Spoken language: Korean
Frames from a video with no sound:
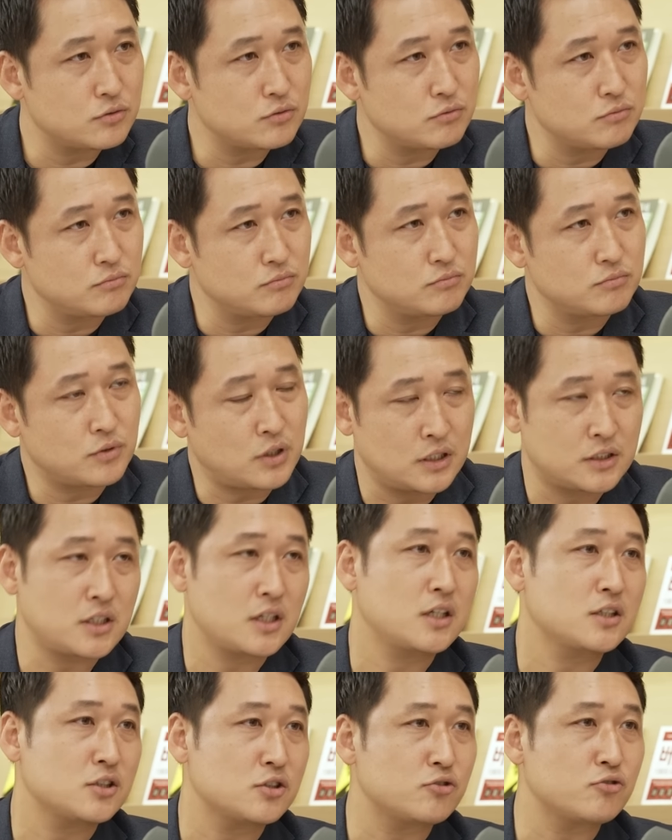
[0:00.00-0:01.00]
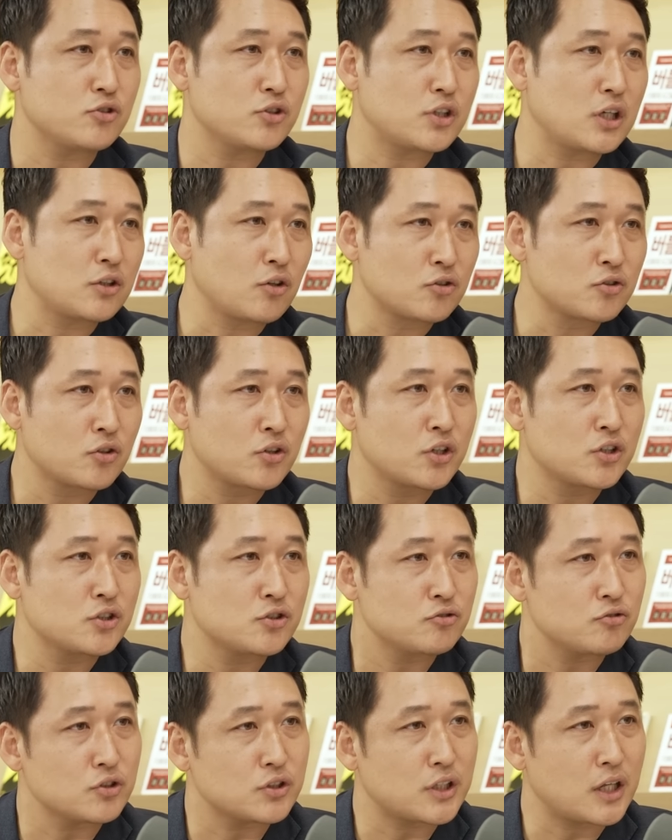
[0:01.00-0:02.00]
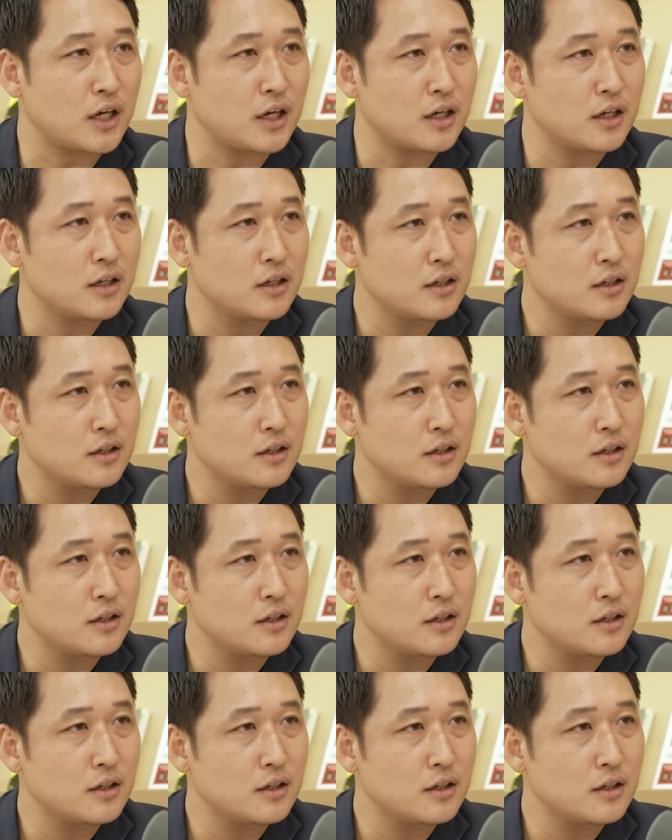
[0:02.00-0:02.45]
좀 괜찮아질 수 있다, 넉넉해질 수 있다.